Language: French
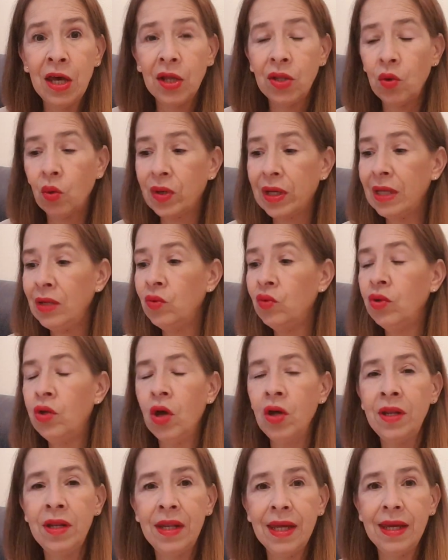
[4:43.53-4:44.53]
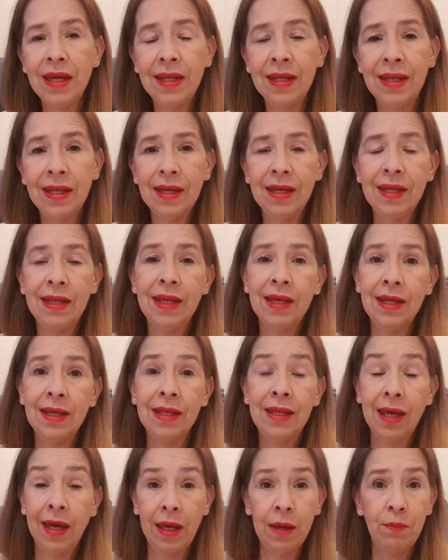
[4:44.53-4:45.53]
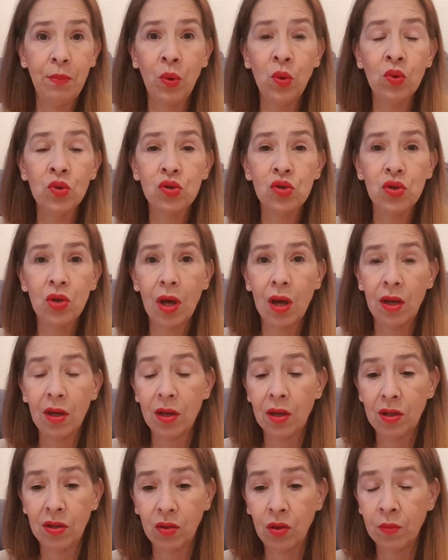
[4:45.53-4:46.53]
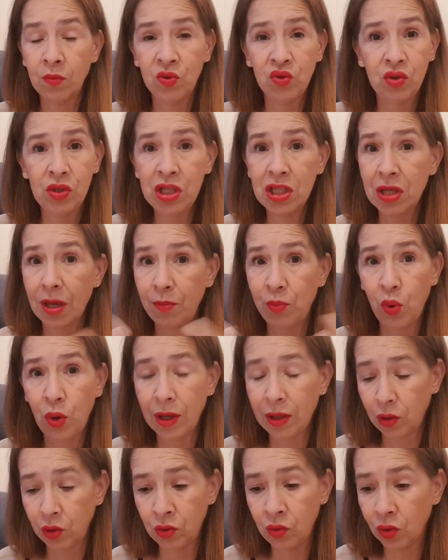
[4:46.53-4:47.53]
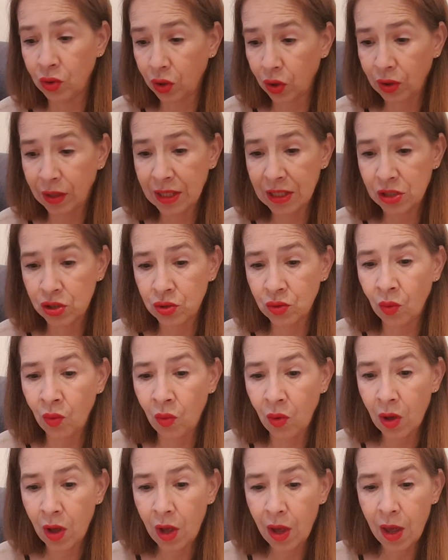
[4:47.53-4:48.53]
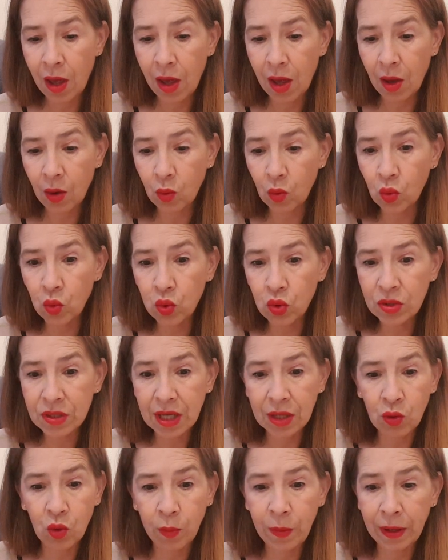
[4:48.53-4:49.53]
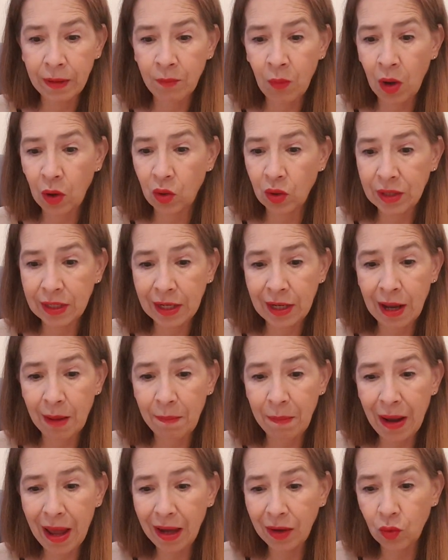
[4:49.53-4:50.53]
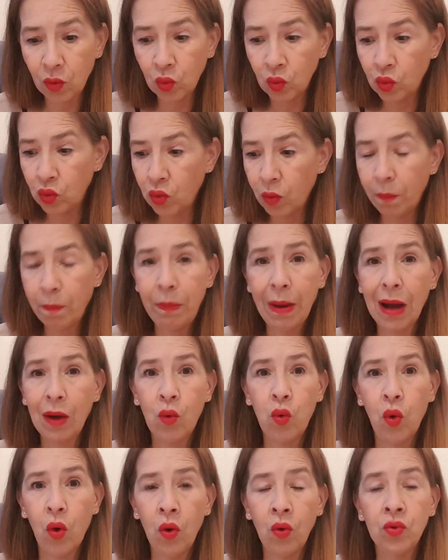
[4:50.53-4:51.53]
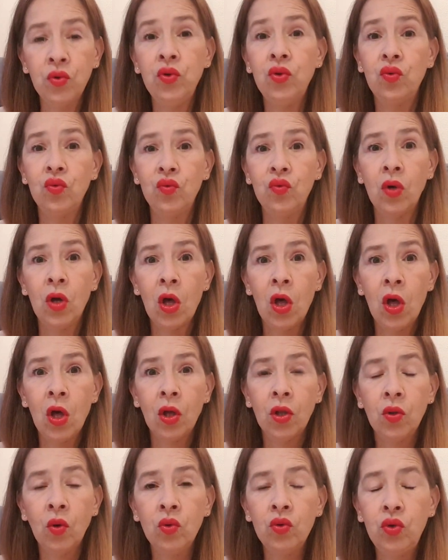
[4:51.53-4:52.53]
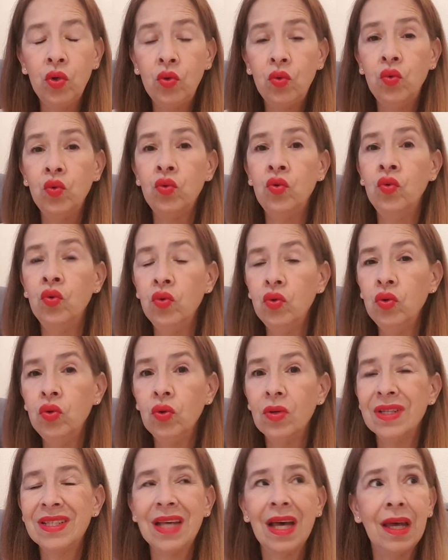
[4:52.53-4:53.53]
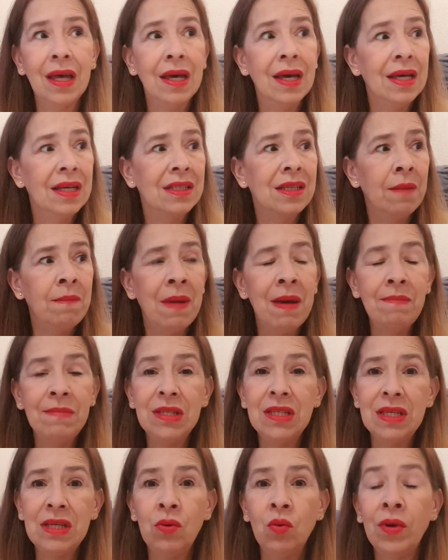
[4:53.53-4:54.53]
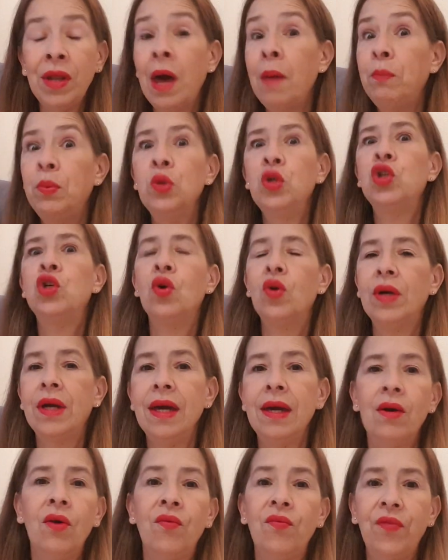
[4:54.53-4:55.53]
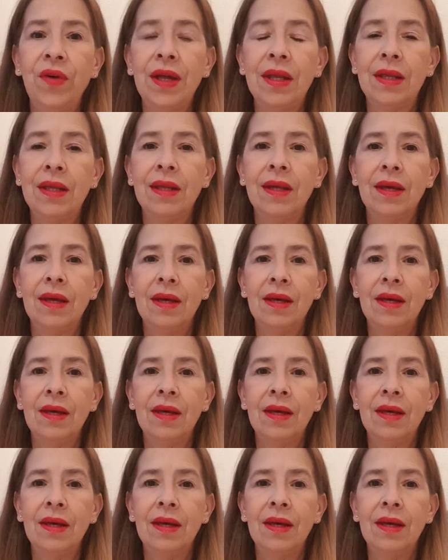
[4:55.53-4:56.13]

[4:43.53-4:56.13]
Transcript: Donc il nous donne des, réponses, euh, comme je vous dis, ça pourrait être une autre question, ou c'est complètement à côté de la plaque, ou pas courant du tout. Donc du coup, nous, c'est même si on est un peu choqué en fait.